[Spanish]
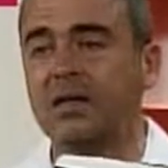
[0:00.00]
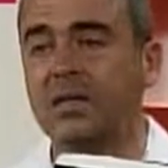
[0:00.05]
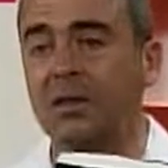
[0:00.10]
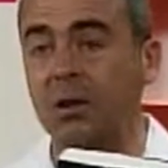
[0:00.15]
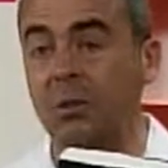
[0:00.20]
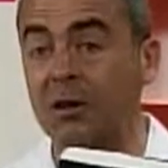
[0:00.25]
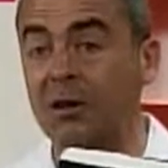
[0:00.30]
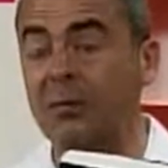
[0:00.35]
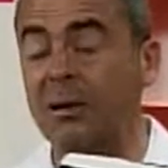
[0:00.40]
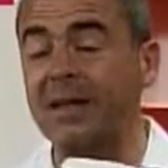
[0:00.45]

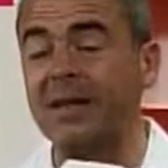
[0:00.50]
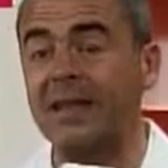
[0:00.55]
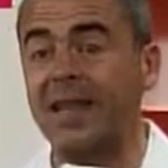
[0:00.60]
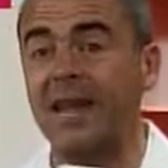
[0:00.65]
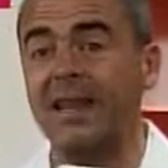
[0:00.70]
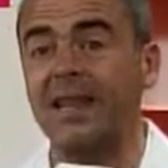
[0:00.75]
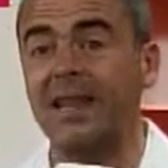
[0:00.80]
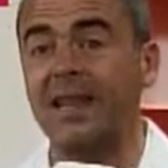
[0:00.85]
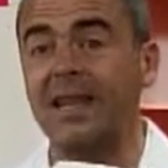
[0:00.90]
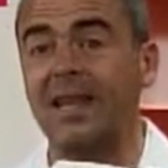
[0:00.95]
sino más
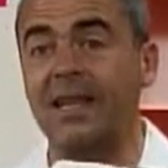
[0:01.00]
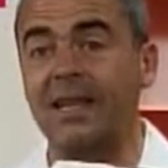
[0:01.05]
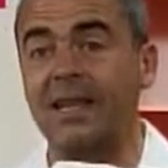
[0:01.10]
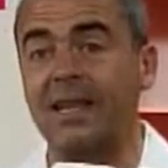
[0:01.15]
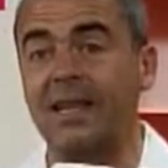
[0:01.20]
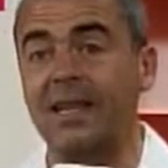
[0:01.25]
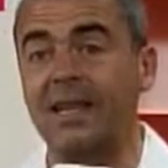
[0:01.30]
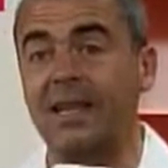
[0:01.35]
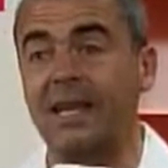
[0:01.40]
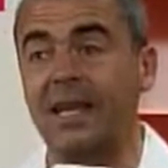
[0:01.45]
bien trata
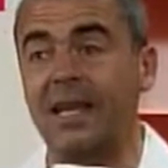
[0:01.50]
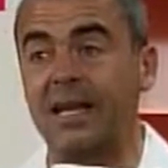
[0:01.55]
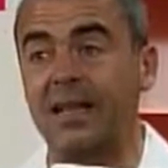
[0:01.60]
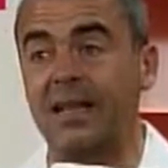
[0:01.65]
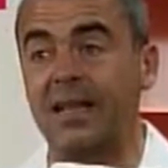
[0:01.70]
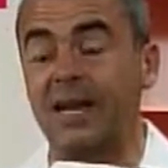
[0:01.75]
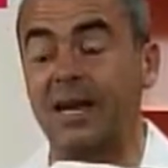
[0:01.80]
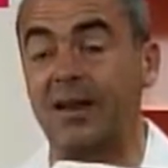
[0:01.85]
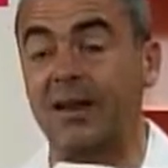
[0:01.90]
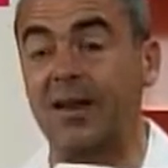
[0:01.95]

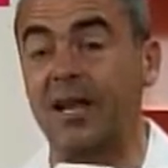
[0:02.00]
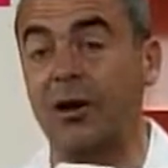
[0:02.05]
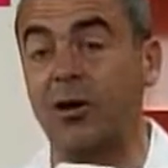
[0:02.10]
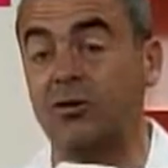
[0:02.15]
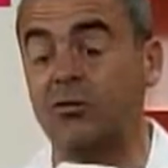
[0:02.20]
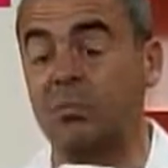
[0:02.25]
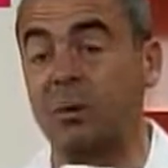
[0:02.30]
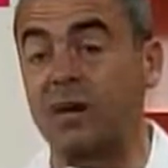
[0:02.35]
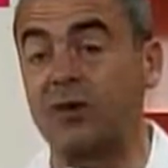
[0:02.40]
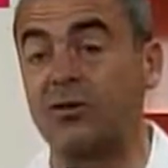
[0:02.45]
de, los